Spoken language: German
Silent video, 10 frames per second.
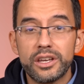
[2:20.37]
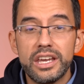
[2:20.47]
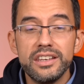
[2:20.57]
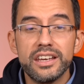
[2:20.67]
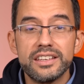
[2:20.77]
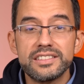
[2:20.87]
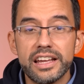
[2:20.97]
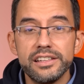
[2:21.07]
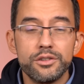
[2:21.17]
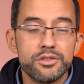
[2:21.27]
Kinder ist
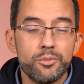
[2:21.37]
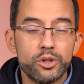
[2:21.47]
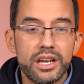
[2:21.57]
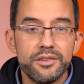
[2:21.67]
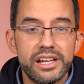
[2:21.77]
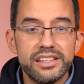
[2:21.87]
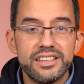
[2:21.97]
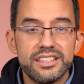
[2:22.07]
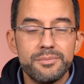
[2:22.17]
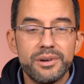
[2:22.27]
Geld in unserer modernen Welt
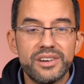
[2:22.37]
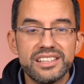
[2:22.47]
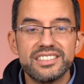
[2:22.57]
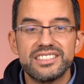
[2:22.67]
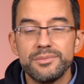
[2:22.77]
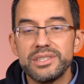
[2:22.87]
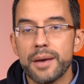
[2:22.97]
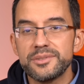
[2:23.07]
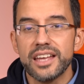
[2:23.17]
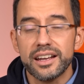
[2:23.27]
immer was ziemlich
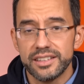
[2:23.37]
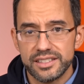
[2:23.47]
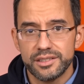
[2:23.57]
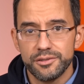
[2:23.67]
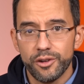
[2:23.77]
Abstraktes.